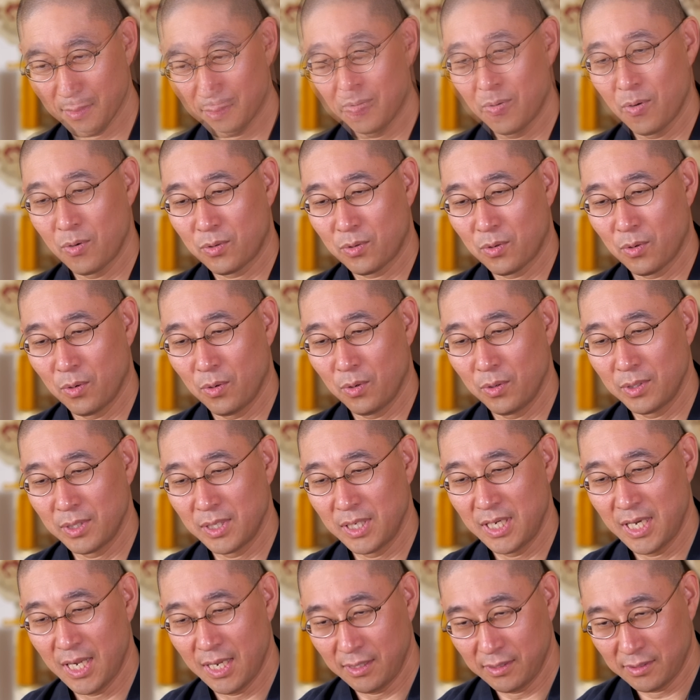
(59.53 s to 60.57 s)
高校2
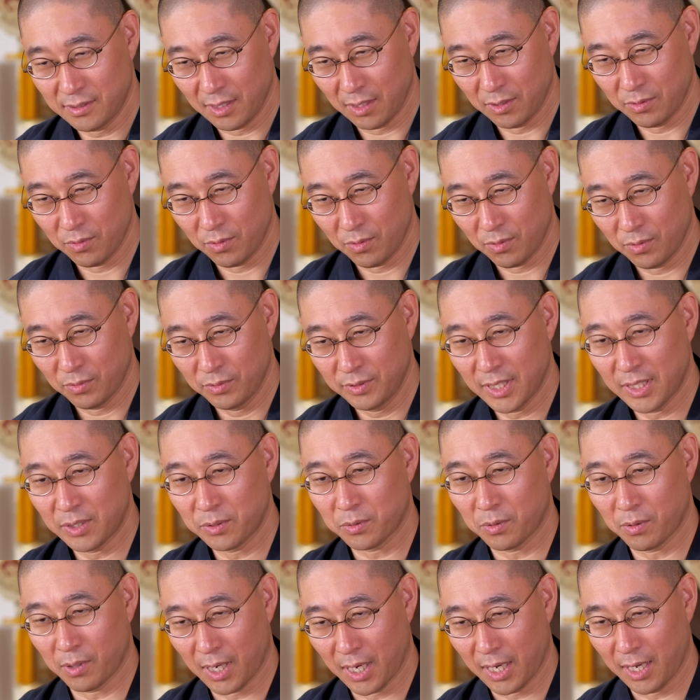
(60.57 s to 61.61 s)
年生の女
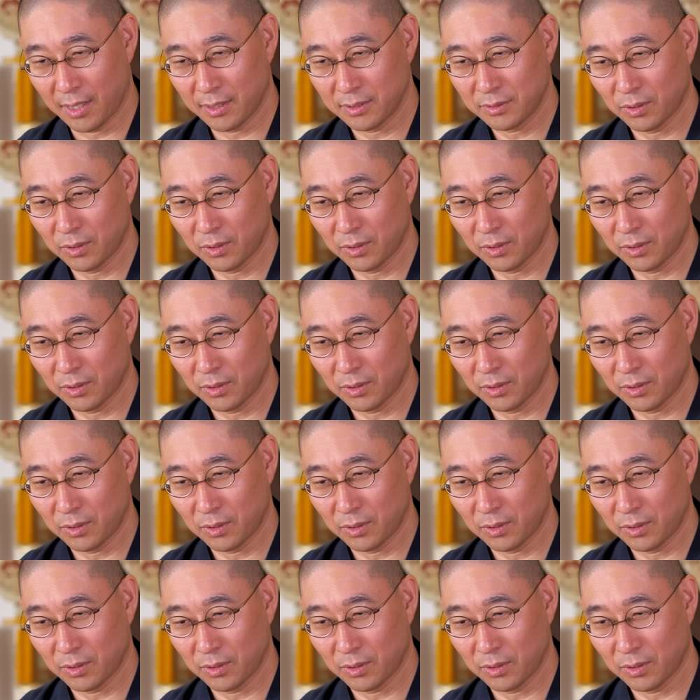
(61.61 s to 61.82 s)
の子から